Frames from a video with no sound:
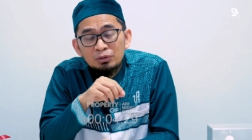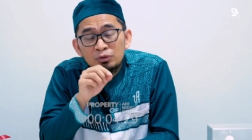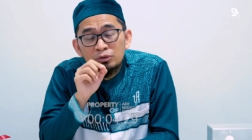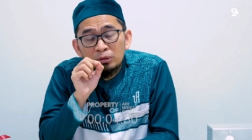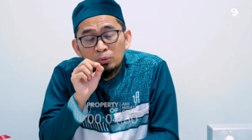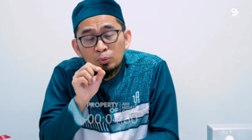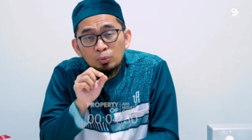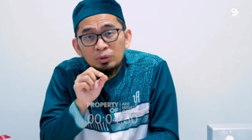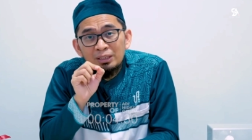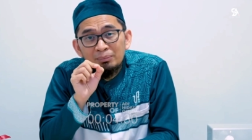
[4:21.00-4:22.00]

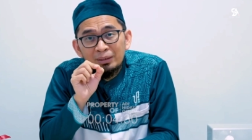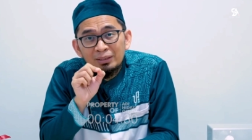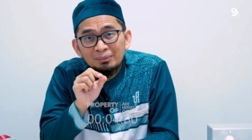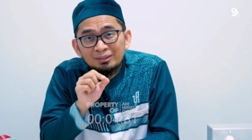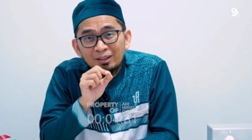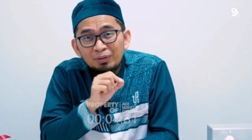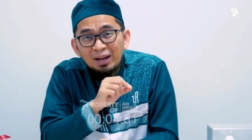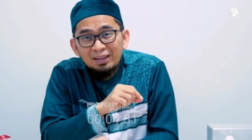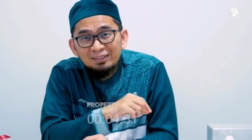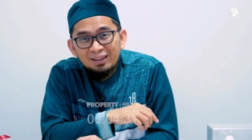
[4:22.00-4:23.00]
seluruh nikmat-nikmat
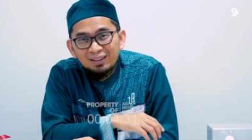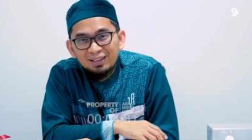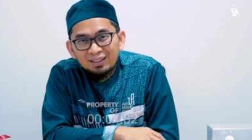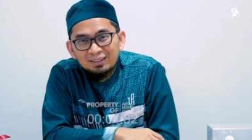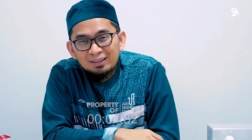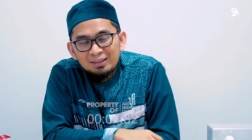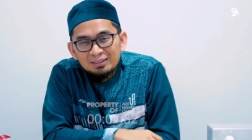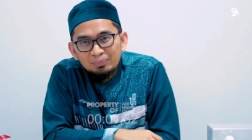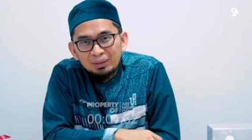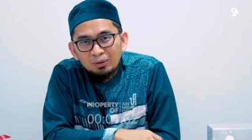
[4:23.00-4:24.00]
terbaik di akhirat
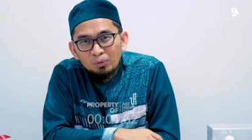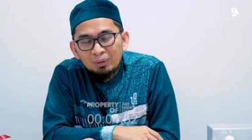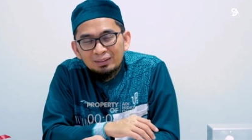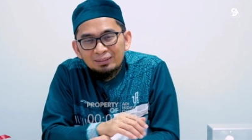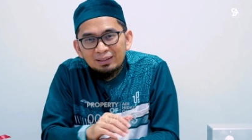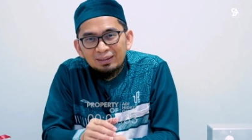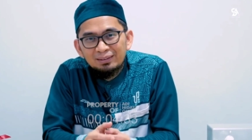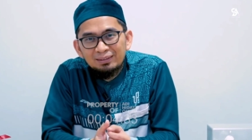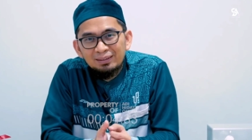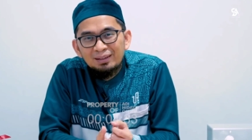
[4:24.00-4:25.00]
sampai engkau
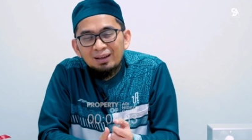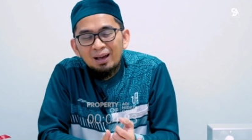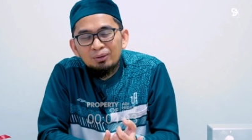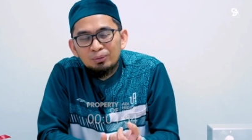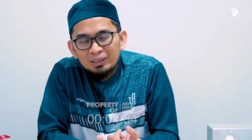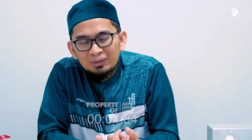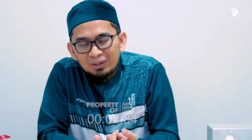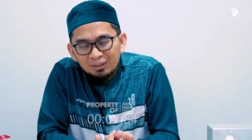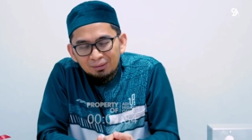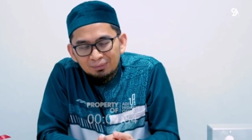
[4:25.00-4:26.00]
mengatakan aku ridha
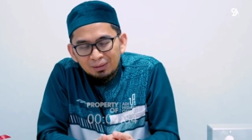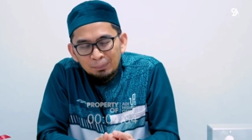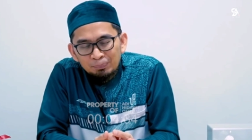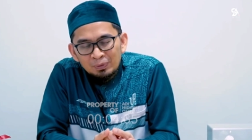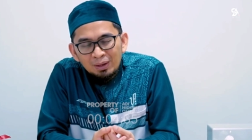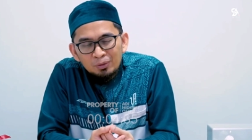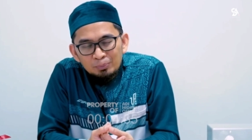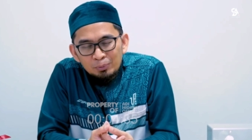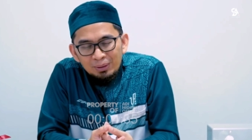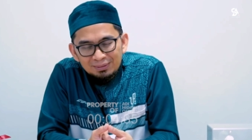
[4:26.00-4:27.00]
ya Allah aku
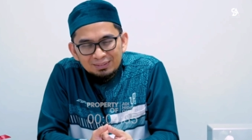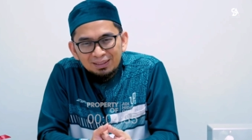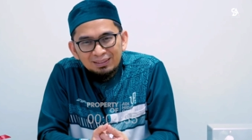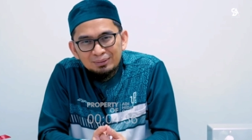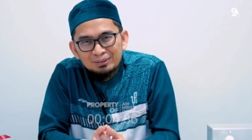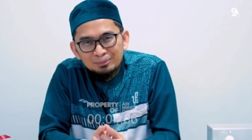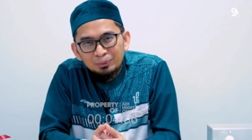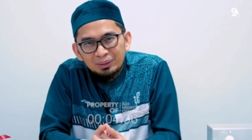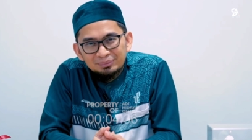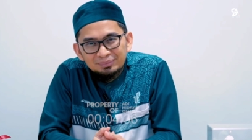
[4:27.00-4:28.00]
puas dengan itu
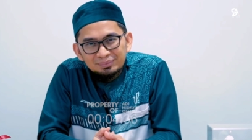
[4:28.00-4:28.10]
semua